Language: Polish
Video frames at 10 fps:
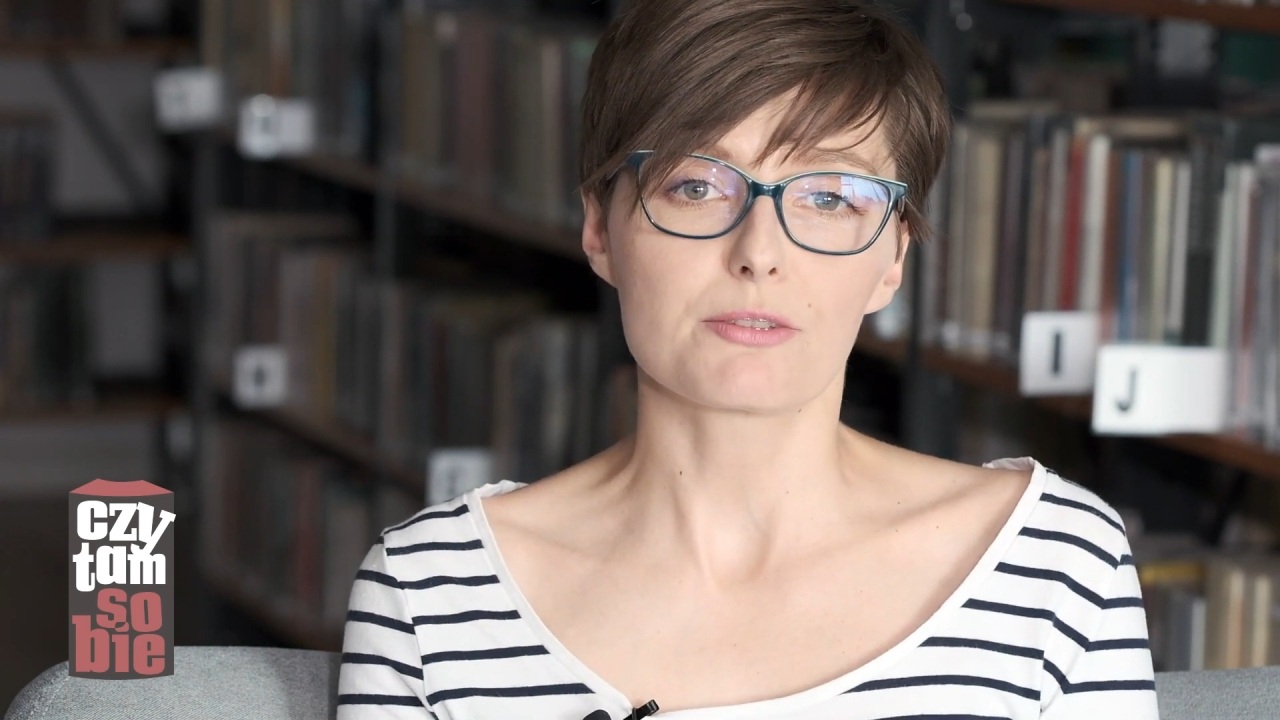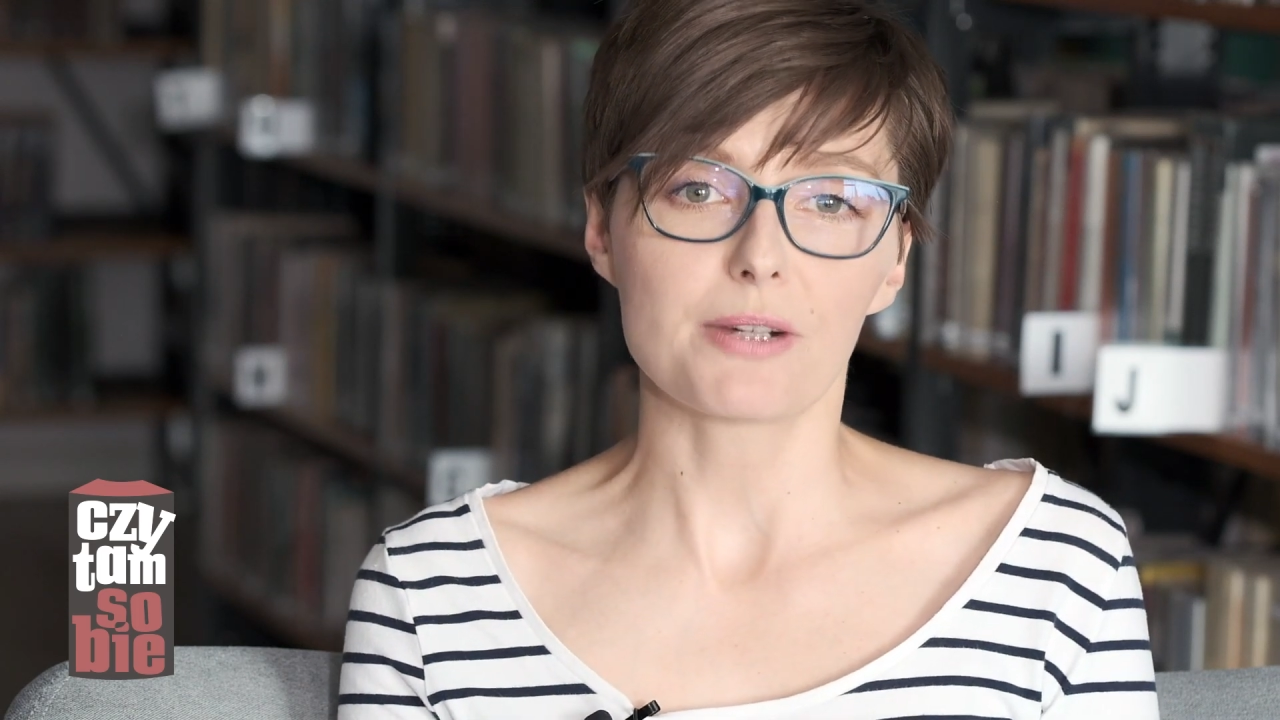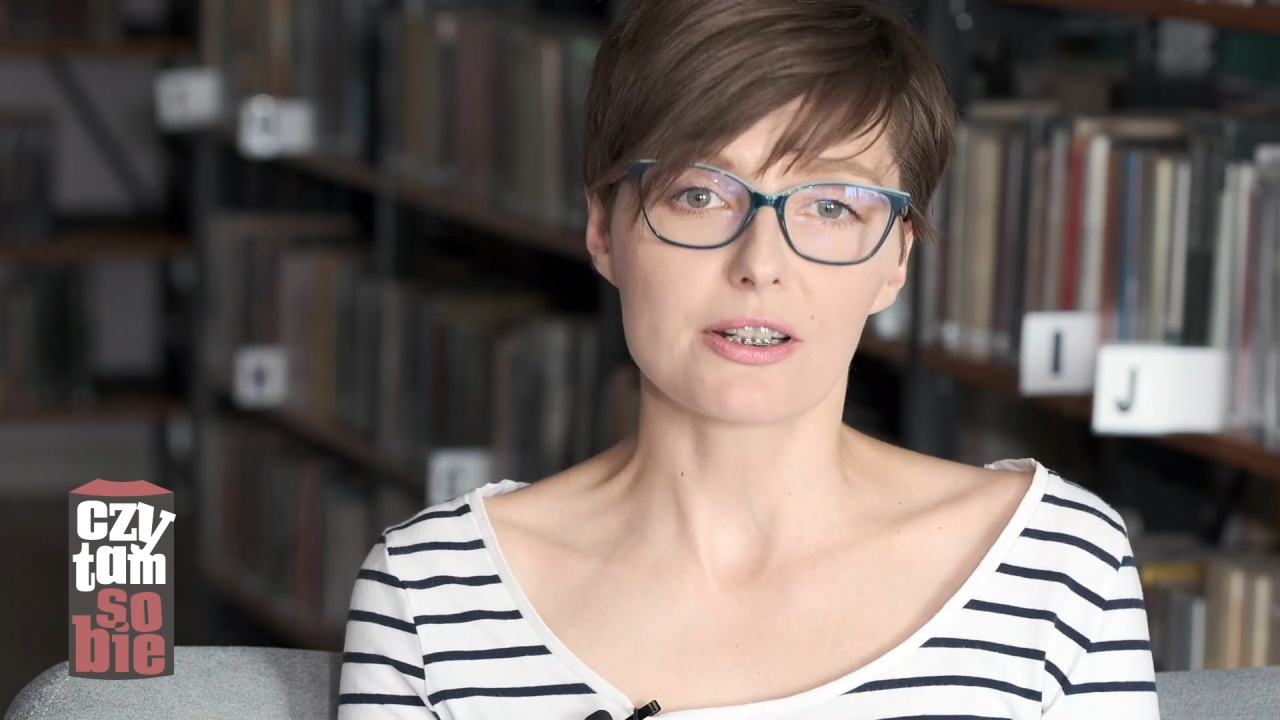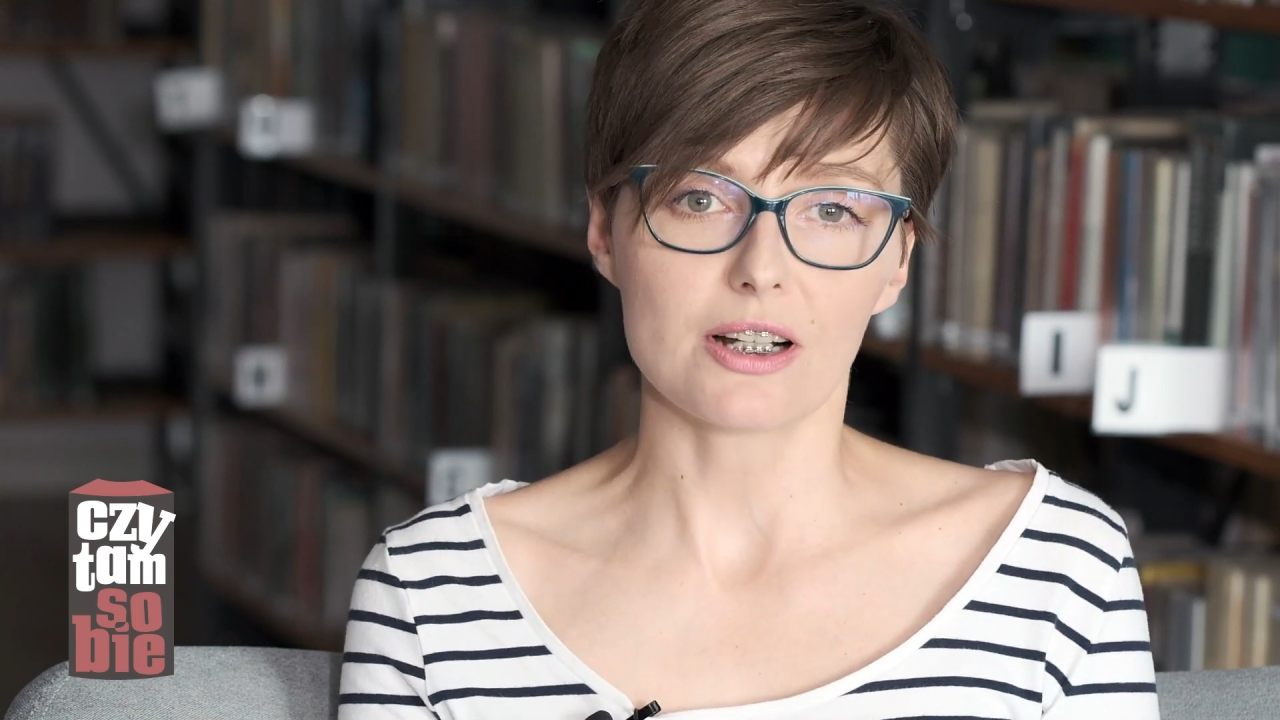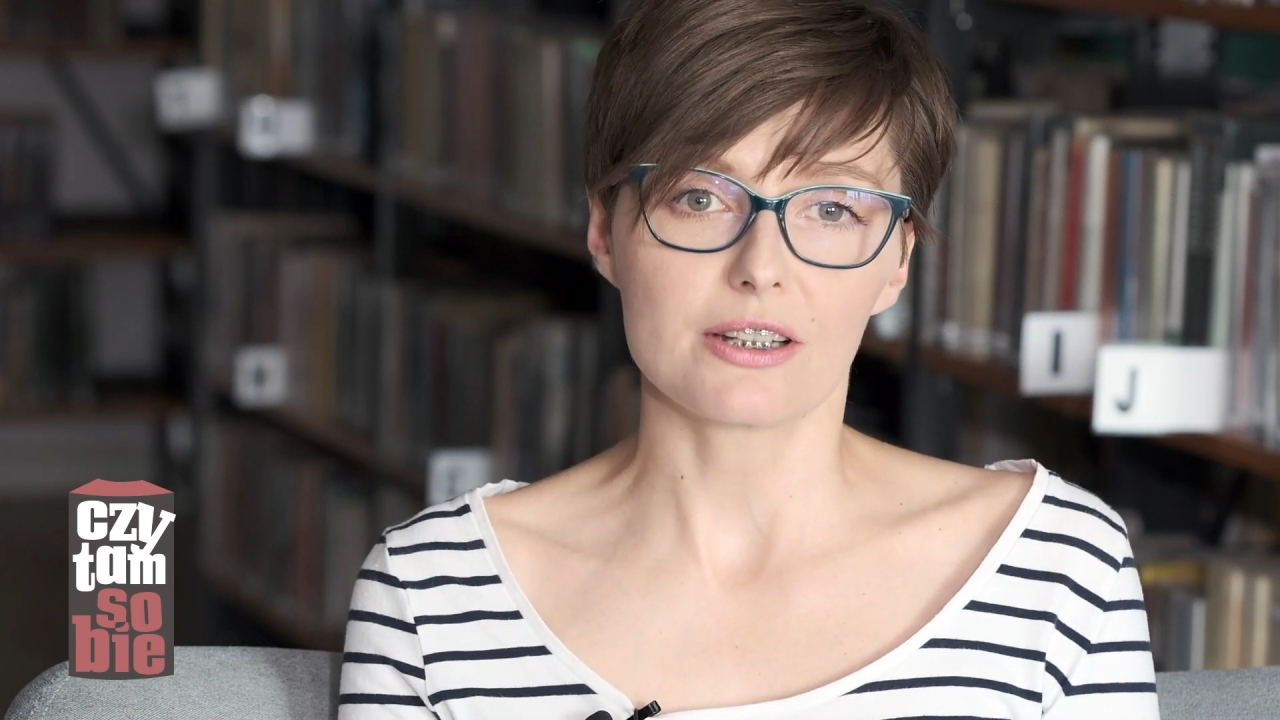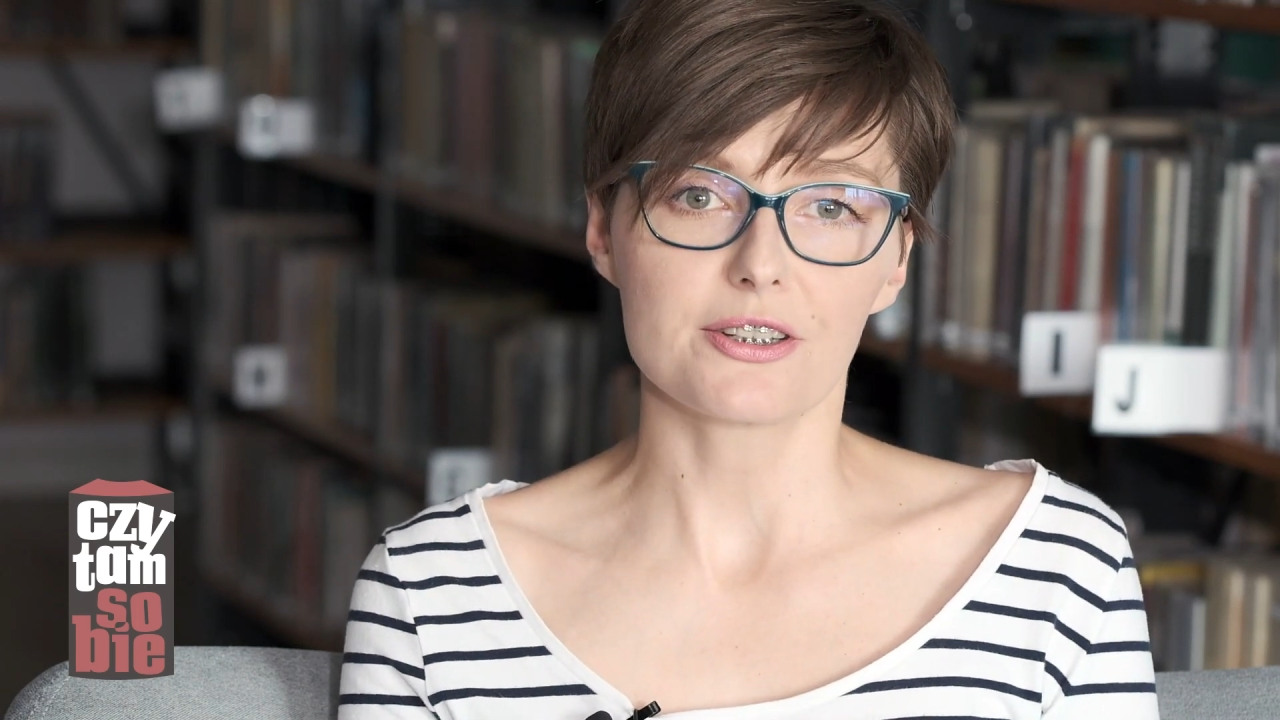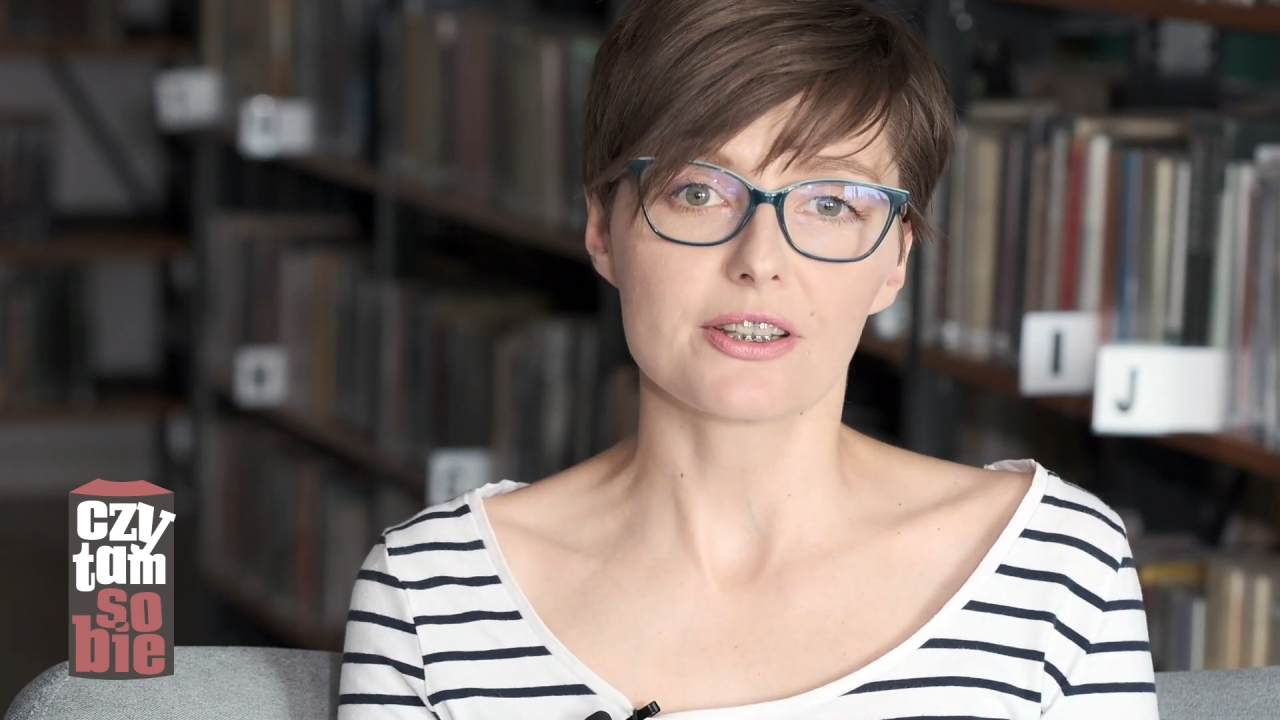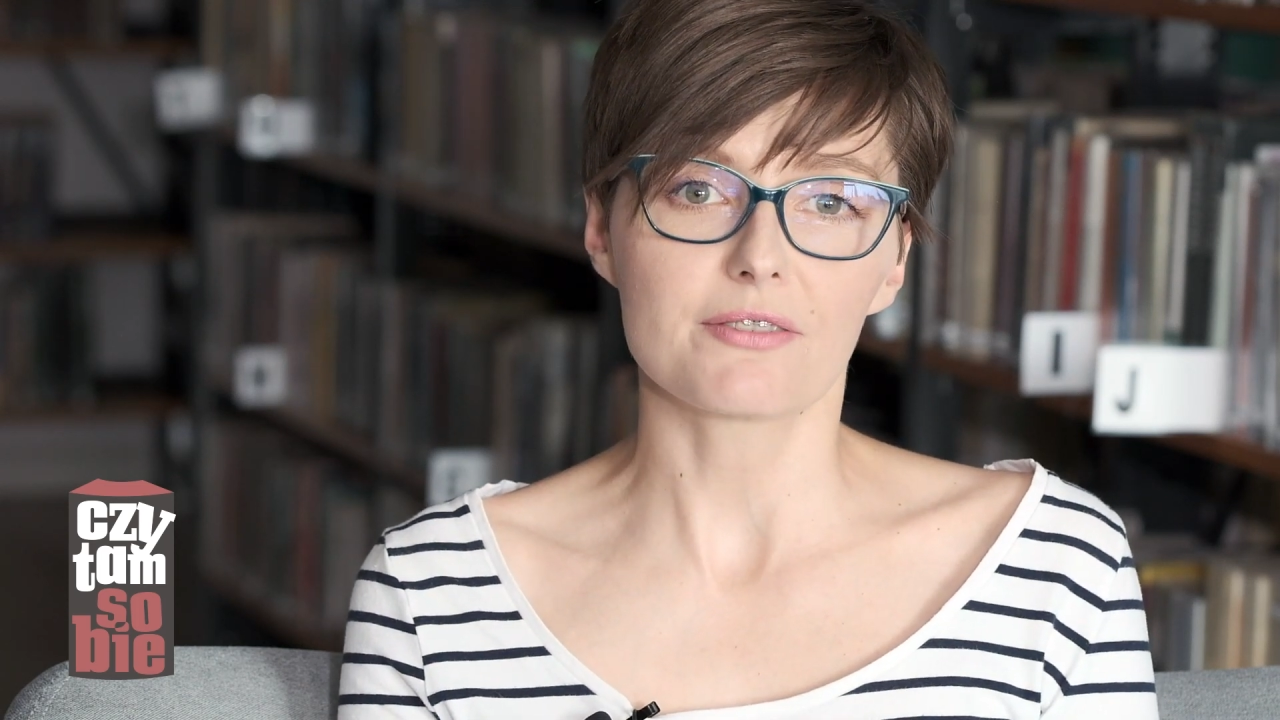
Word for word: obarczali się